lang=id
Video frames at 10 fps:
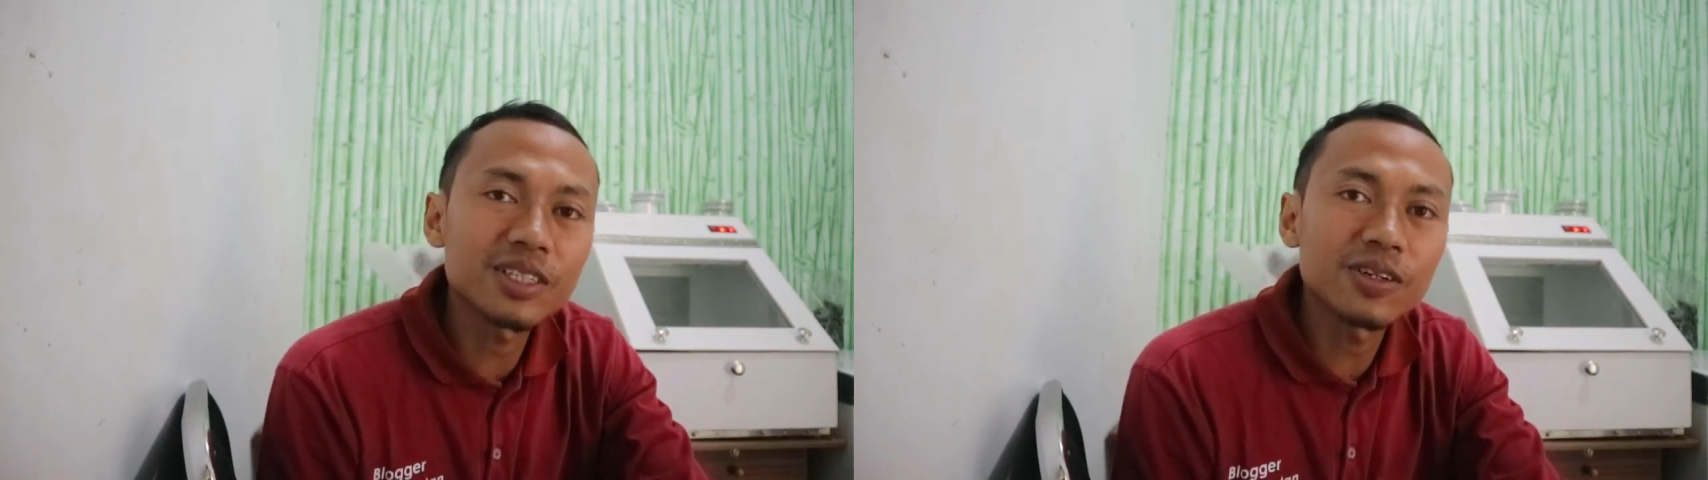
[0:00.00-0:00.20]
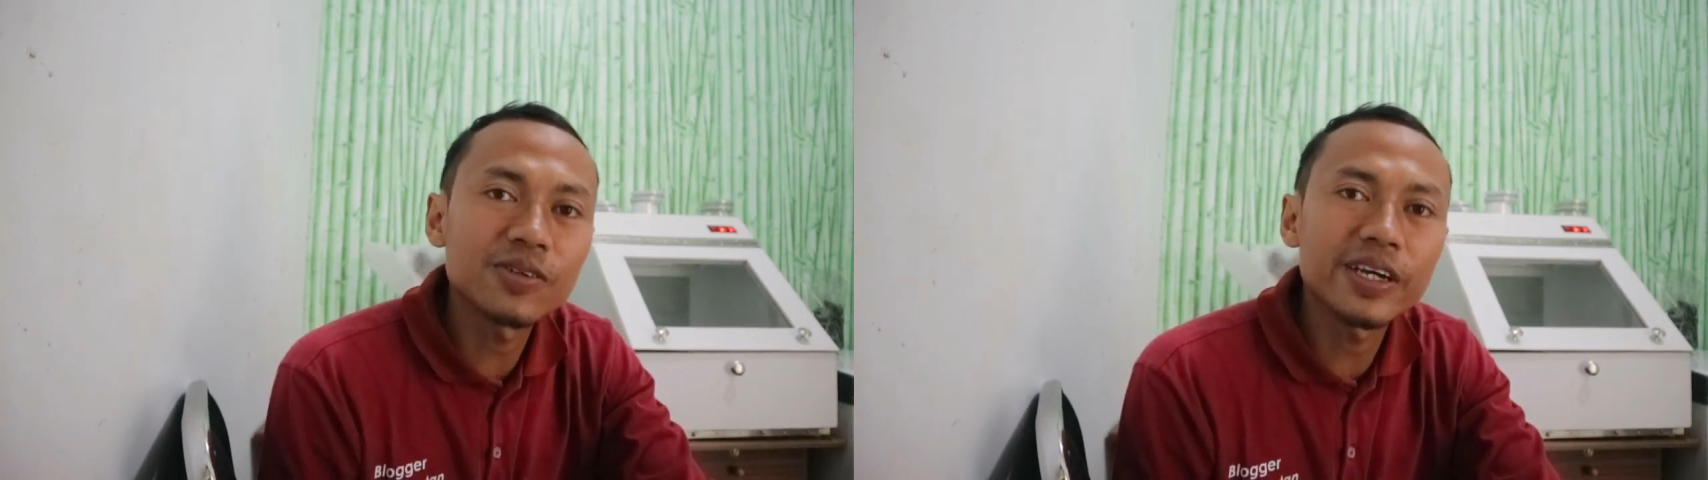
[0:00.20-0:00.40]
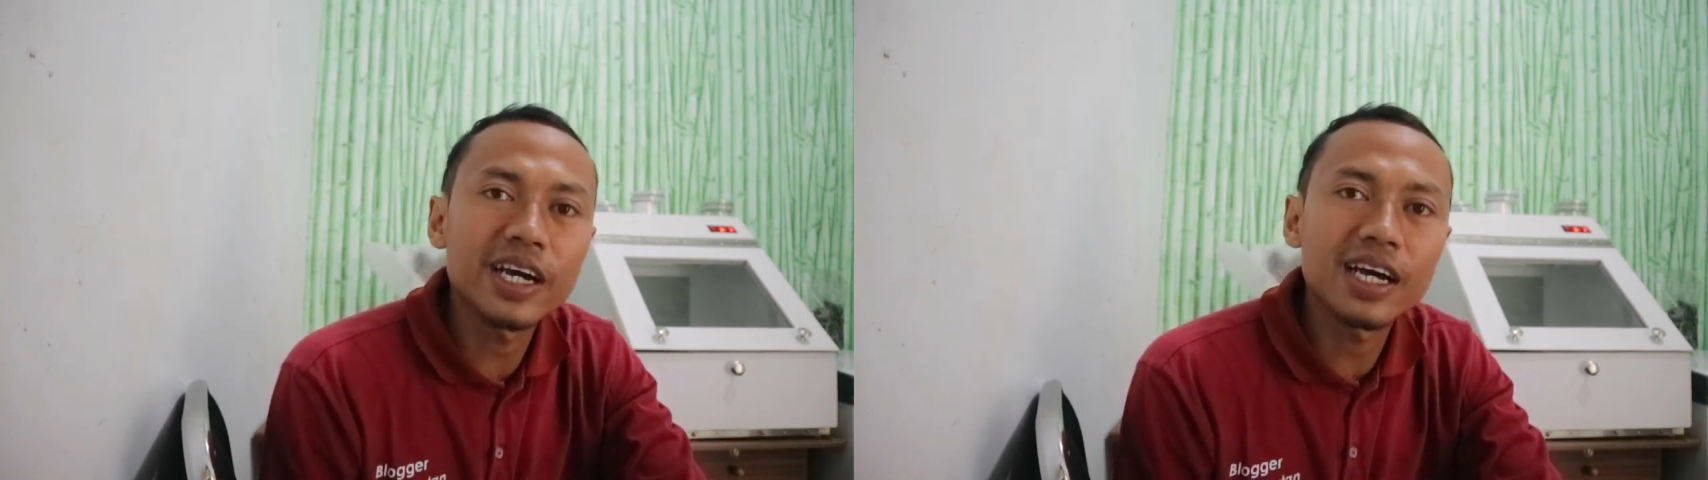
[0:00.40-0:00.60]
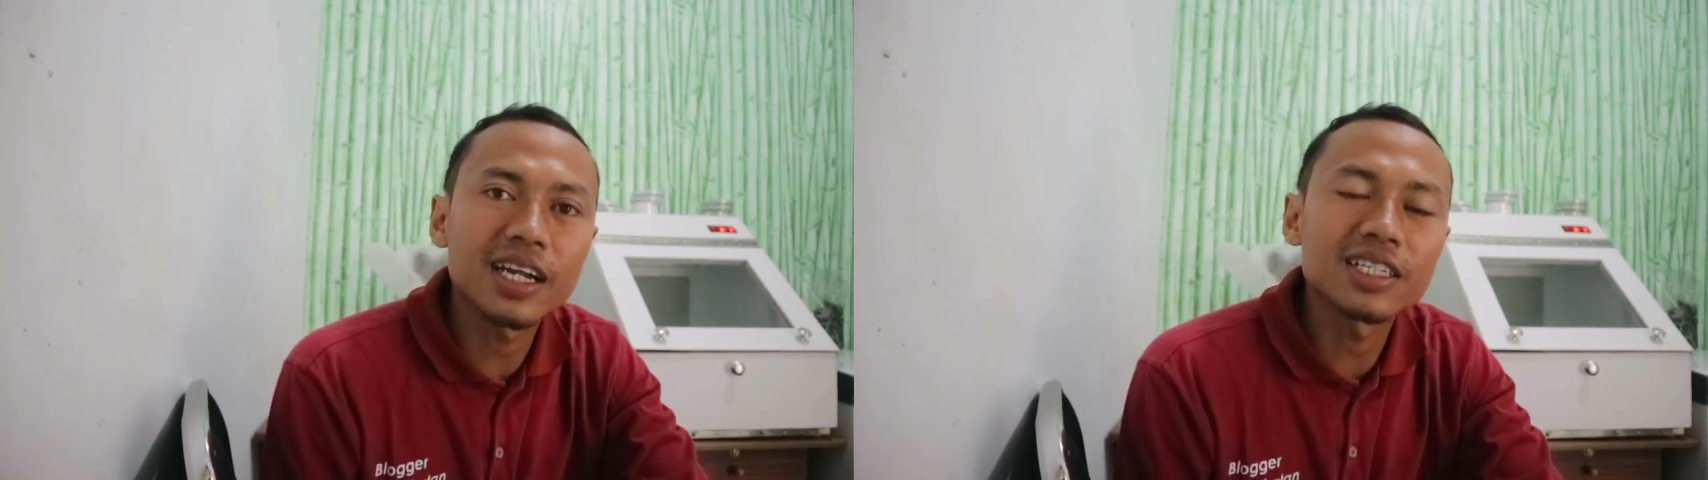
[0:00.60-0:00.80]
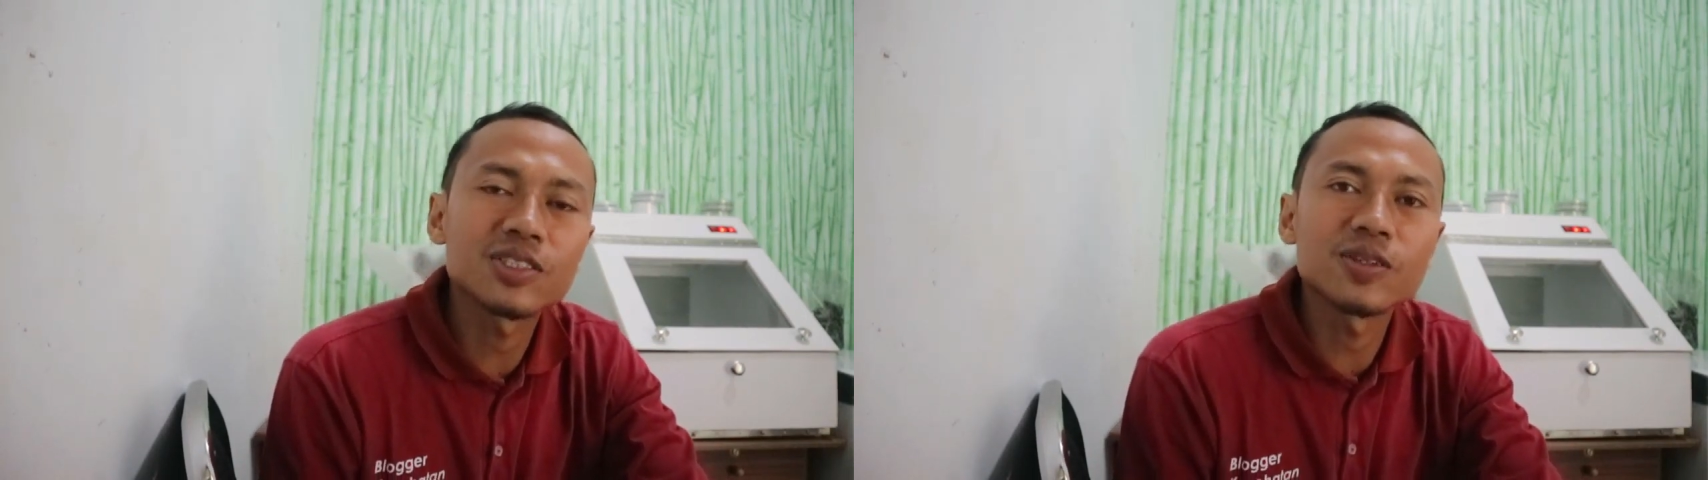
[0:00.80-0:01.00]
atau WA
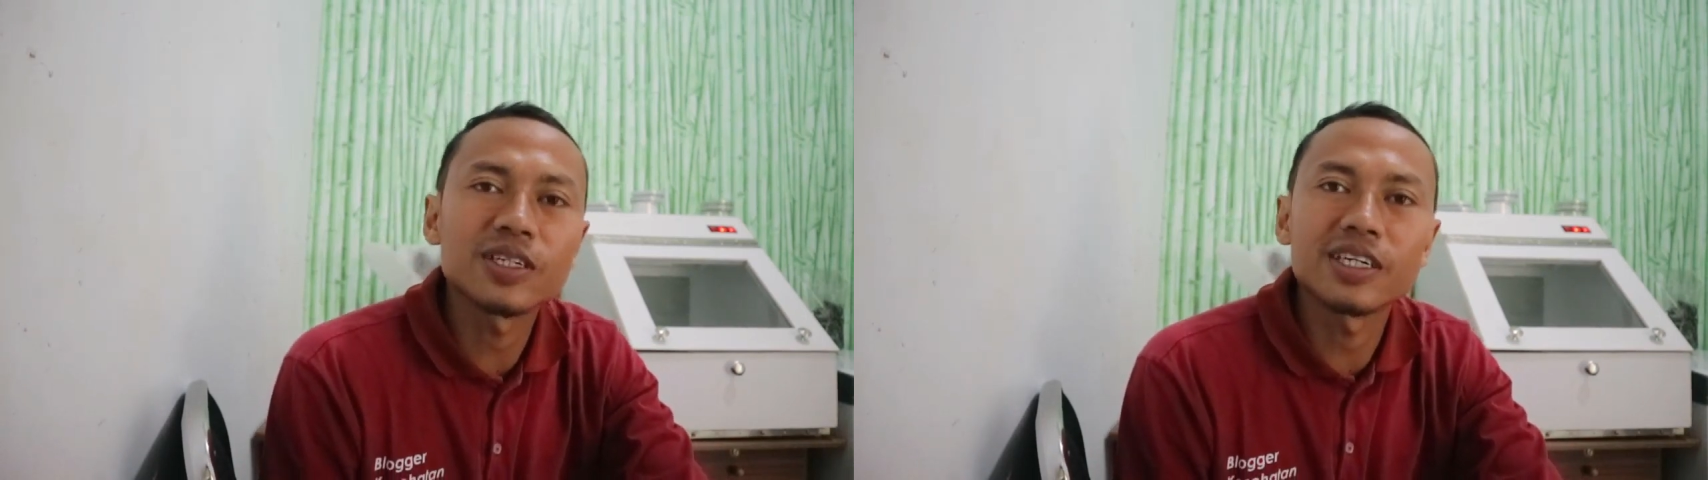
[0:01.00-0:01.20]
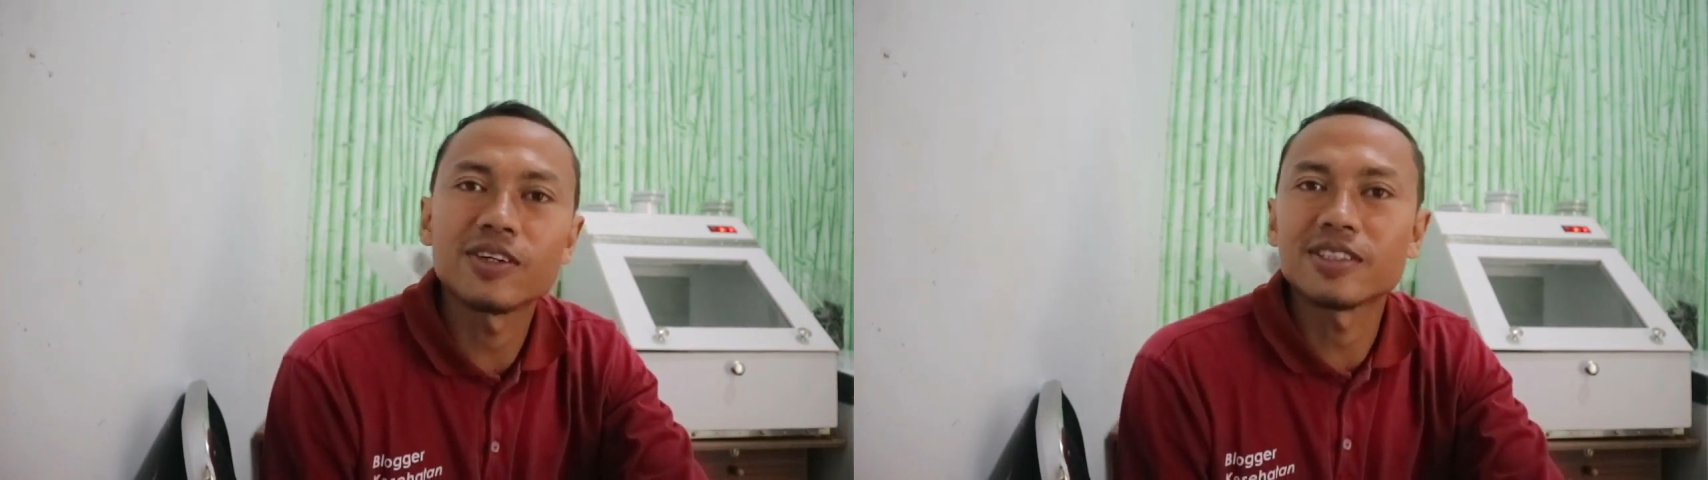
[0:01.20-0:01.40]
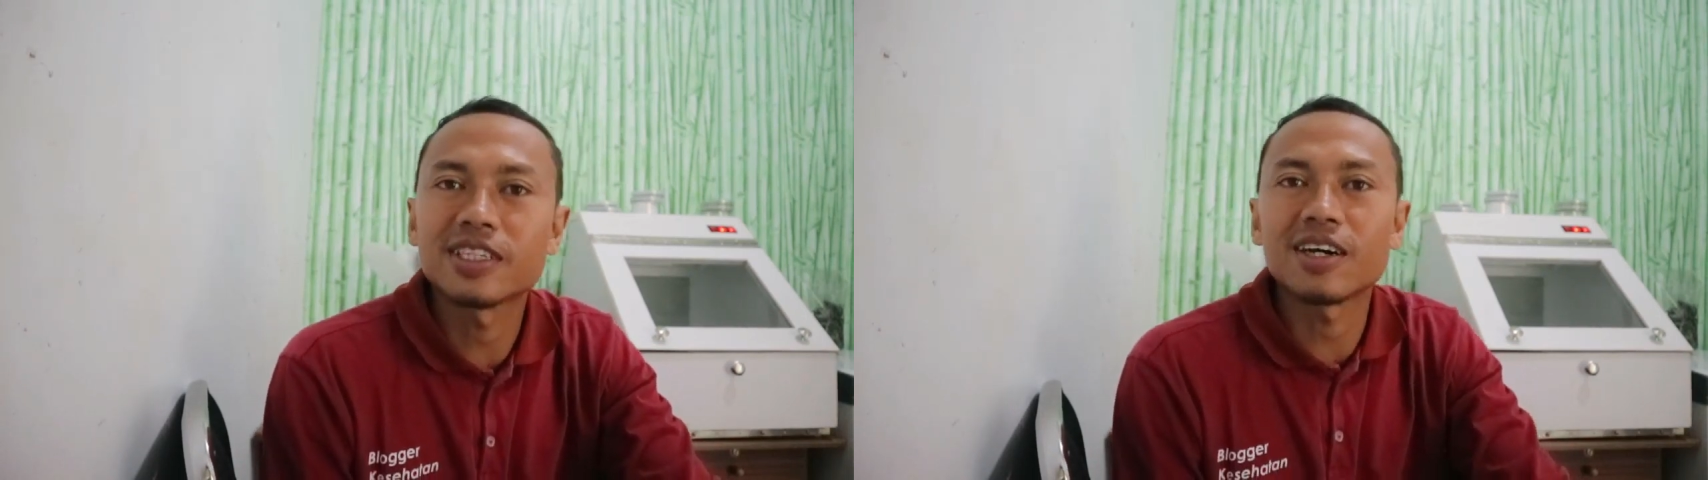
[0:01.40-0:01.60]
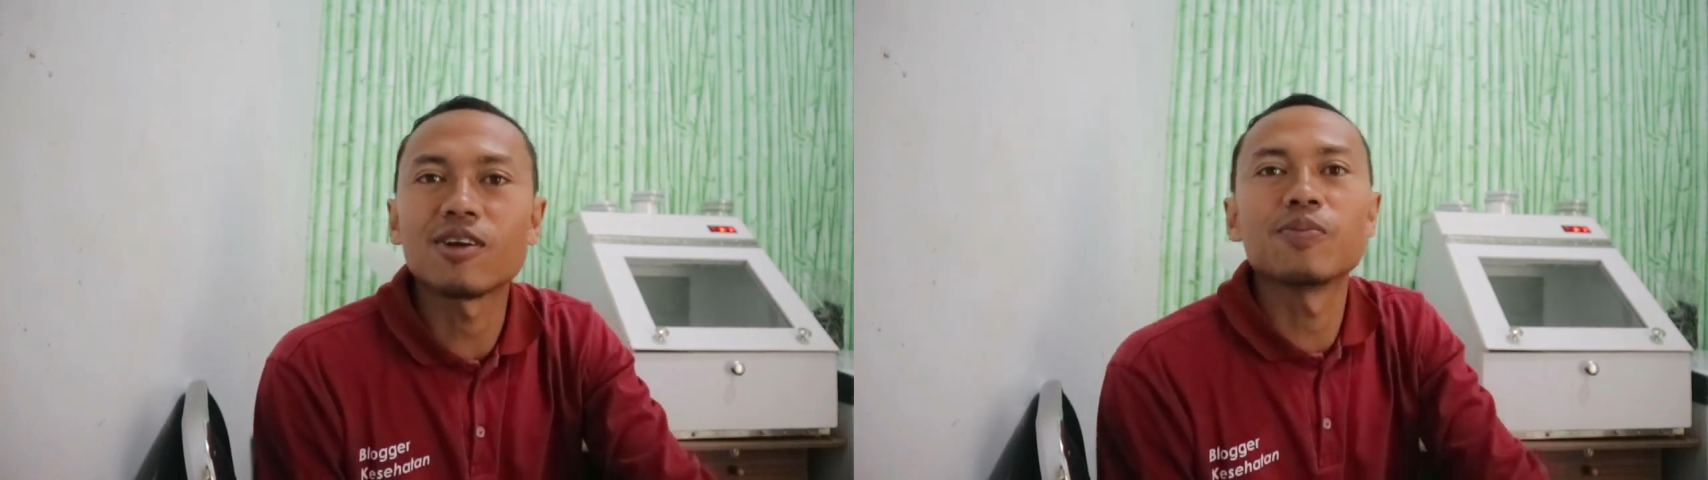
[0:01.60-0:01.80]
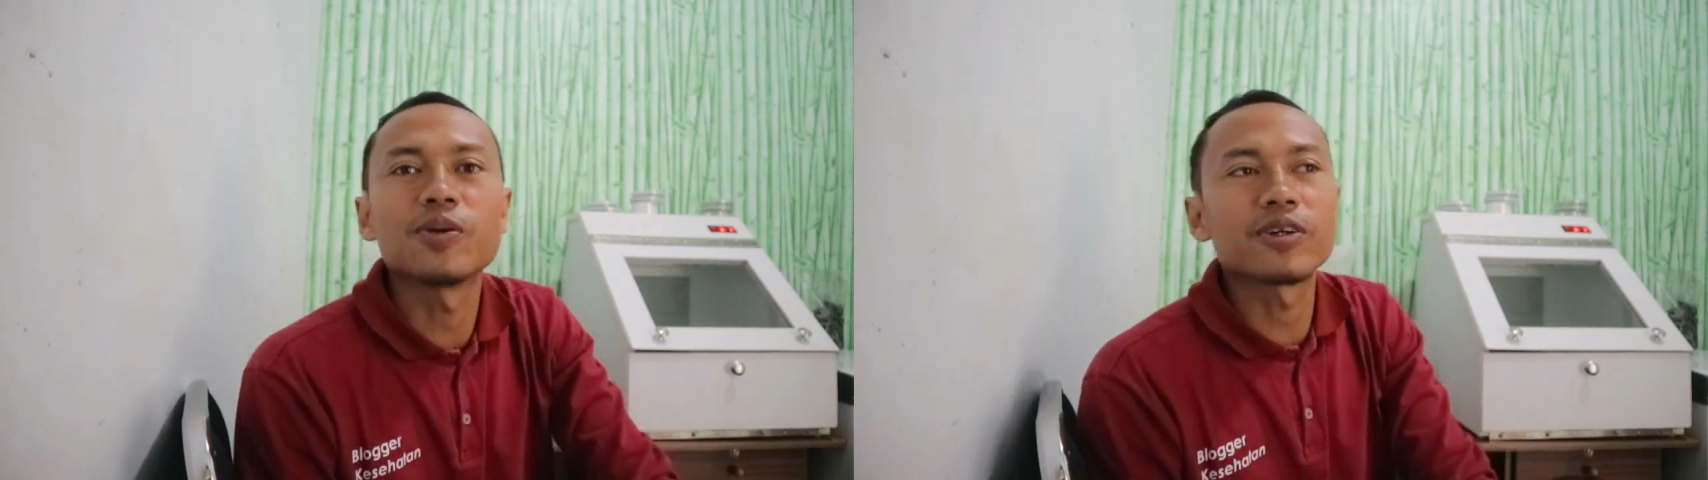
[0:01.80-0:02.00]
langsung ke kontak Lombok